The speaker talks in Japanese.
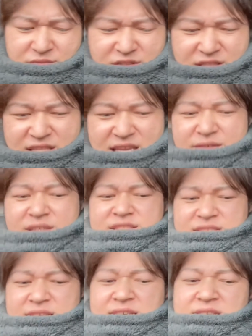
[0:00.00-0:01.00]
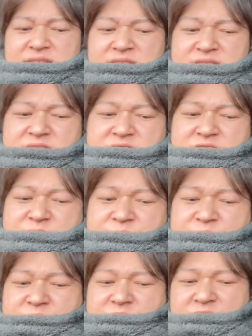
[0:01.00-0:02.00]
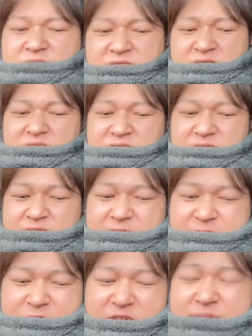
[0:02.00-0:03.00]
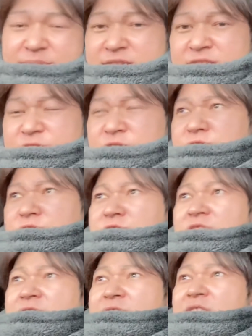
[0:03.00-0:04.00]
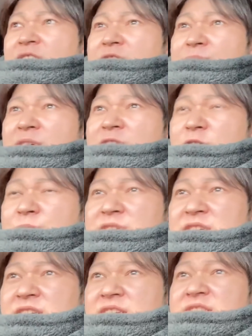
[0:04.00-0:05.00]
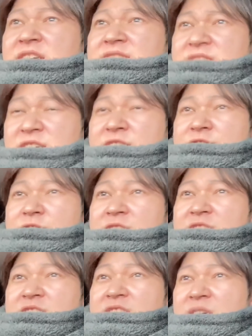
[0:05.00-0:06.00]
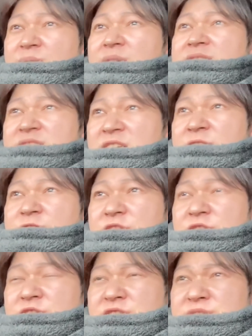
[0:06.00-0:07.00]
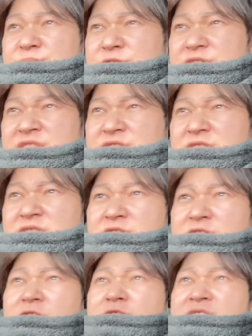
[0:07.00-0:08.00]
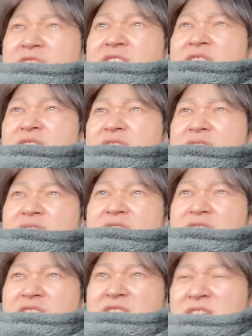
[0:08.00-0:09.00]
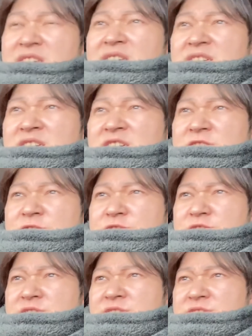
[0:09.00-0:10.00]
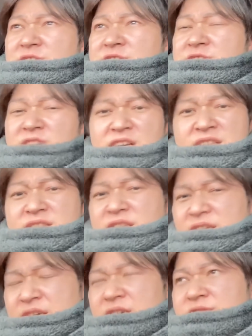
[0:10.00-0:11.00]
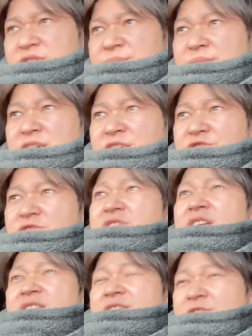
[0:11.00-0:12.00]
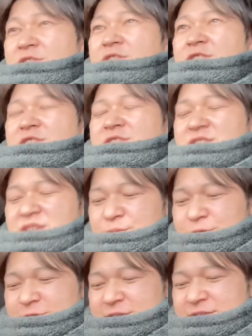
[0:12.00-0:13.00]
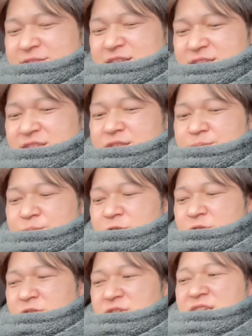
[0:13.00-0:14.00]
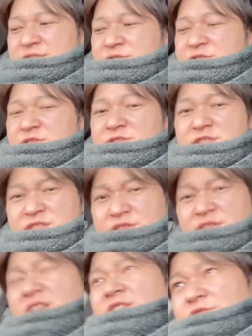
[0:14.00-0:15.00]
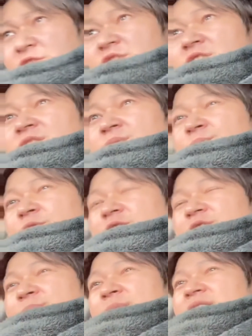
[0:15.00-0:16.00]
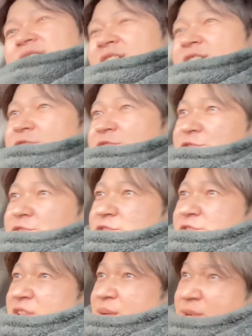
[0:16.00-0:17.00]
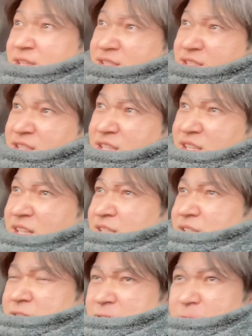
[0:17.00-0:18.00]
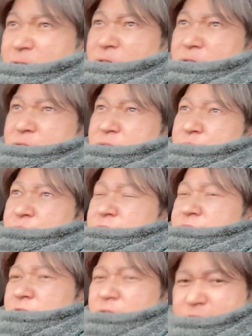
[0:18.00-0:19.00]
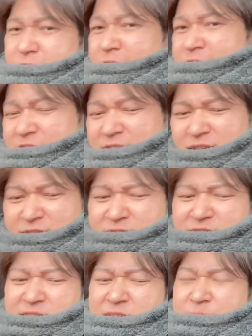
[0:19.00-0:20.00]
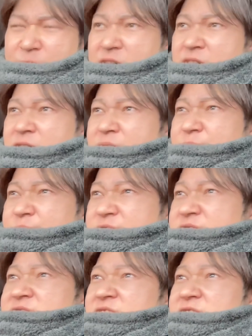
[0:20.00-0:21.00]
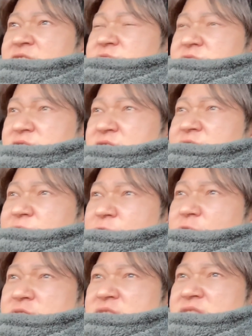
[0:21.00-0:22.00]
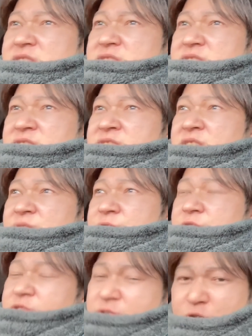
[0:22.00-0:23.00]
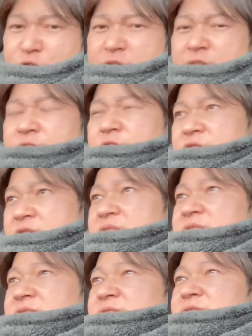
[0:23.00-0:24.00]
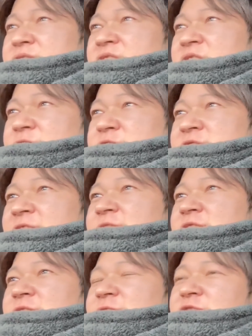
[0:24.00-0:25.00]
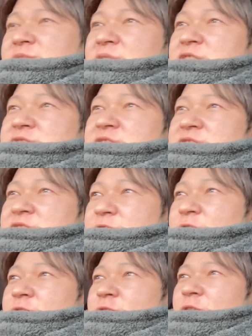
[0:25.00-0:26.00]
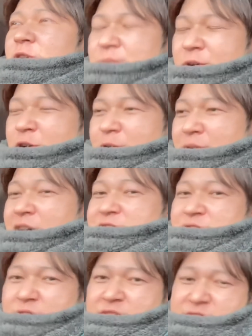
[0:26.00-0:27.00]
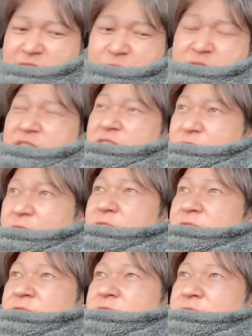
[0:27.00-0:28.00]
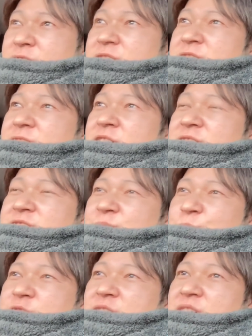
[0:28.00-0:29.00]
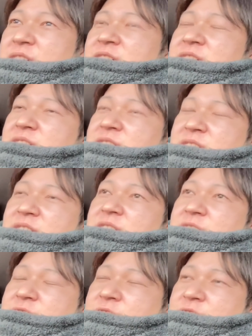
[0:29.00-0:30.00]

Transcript: で、電話して、で、なんか、ドライバーさんに直通で繋がる番号みたいなのあったんで、それに電話して、いつも来てくれるおっちゃんにね、直接繋がって、で、まあ、言ったんですよ。いや、もうさすがに、もうこれが続きすぎやと。もう今まで、ずっと黙ってたんですけど、もう相当時間して、まあ、ブッチされてるし、置き配指定をずっとしてるのに、してくれる時もあるんですけど、ほぼ8割してくれへんと。んで、勝手に持って帰られて、